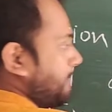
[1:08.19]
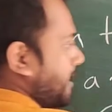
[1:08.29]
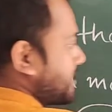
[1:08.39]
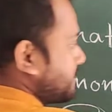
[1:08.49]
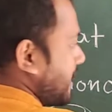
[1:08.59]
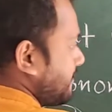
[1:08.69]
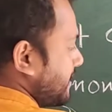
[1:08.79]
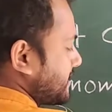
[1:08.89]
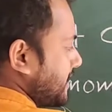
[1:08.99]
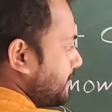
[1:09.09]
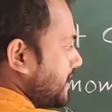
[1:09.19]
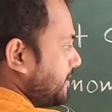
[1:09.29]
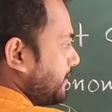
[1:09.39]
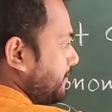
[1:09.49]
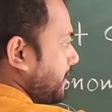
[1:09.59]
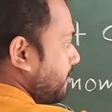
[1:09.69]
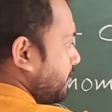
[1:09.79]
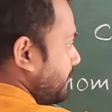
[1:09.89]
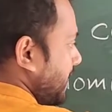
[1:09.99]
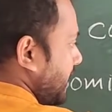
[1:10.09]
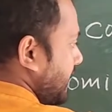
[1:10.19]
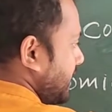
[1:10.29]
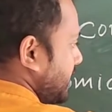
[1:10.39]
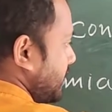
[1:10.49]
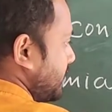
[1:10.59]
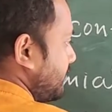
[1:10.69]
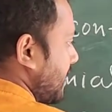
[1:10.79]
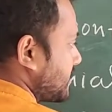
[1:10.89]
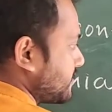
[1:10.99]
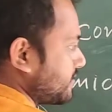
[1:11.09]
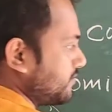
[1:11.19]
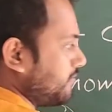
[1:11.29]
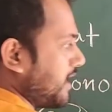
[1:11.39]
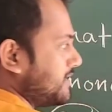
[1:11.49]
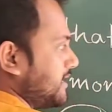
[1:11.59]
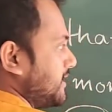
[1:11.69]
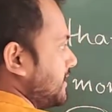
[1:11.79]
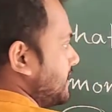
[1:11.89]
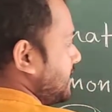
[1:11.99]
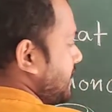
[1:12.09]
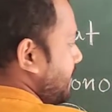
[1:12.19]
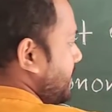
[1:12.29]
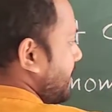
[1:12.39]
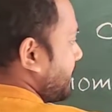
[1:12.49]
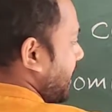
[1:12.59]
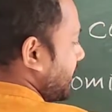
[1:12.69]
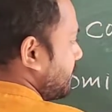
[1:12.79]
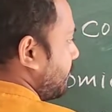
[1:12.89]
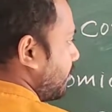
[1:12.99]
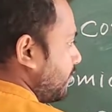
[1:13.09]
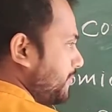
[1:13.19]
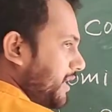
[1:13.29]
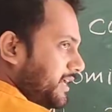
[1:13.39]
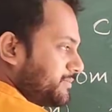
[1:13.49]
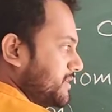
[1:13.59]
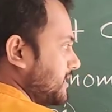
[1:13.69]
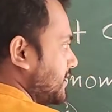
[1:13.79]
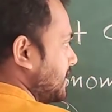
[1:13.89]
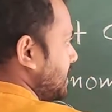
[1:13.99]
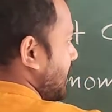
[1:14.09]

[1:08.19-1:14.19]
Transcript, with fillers: माइनस फाइव एक्स ये भी एक आपका मोनोमियल है टू एक्स वाई जेड ये भी आपका एक मोनोमियल एक्सप्रेशन है